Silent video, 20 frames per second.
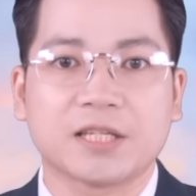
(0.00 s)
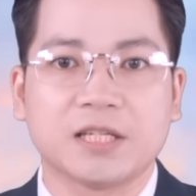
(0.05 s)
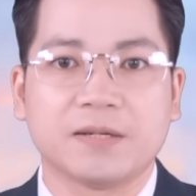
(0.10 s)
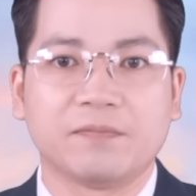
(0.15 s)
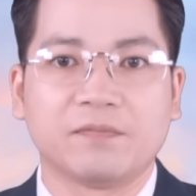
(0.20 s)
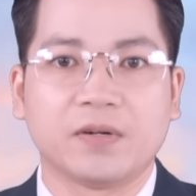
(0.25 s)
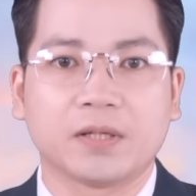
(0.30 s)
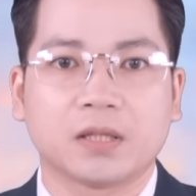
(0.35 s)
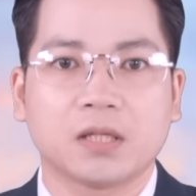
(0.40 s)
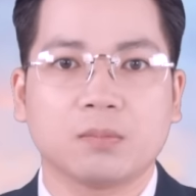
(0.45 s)

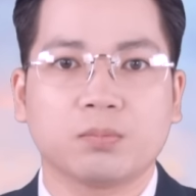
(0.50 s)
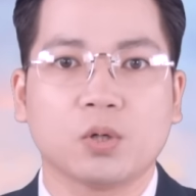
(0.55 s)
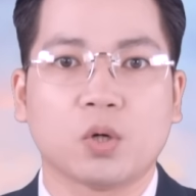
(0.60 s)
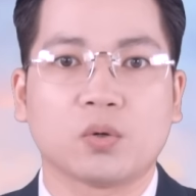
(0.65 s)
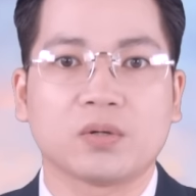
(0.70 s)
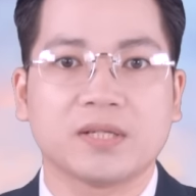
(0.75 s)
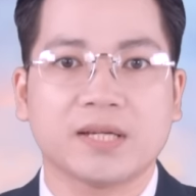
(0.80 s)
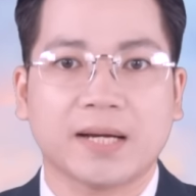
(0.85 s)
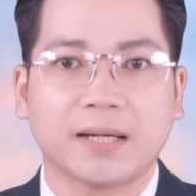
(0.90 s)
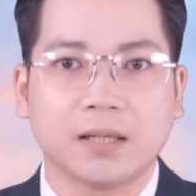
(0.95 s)
chìm với tốc
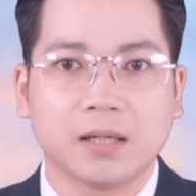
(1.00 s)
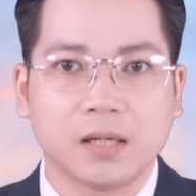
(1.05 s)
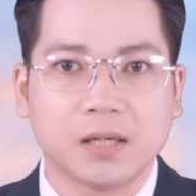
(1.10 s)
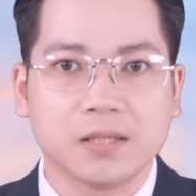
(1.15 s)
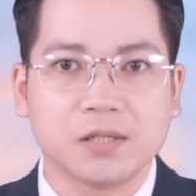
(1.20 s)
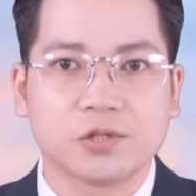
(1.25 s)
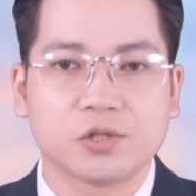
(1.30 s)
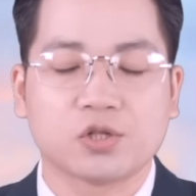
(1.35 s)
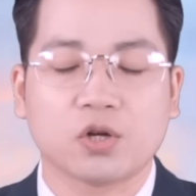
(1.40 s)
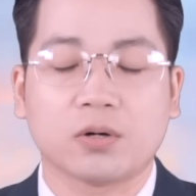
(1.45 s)
độ nhanh
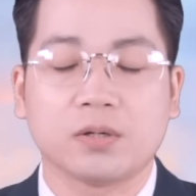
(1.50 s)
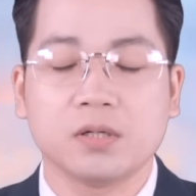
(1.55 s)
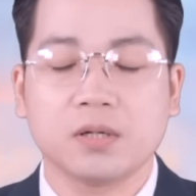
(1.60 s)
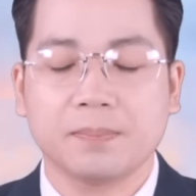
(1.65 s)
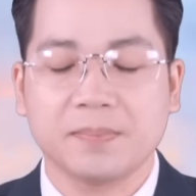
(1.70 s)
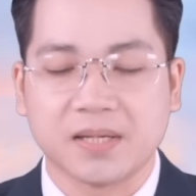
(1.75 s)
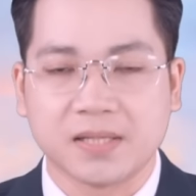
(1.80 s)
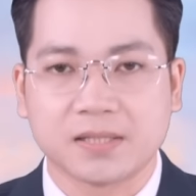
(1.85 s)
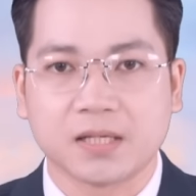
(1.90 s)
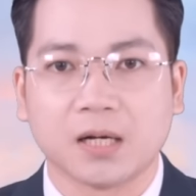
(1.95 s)
hơn do
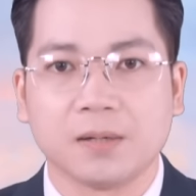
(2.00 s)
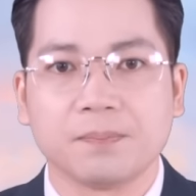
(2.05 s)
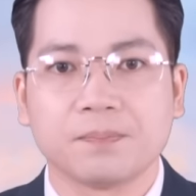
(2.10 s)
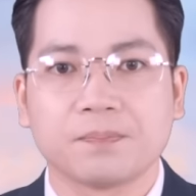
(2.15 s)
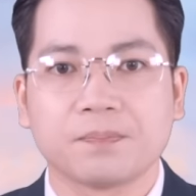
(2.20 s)
nước biển dâng.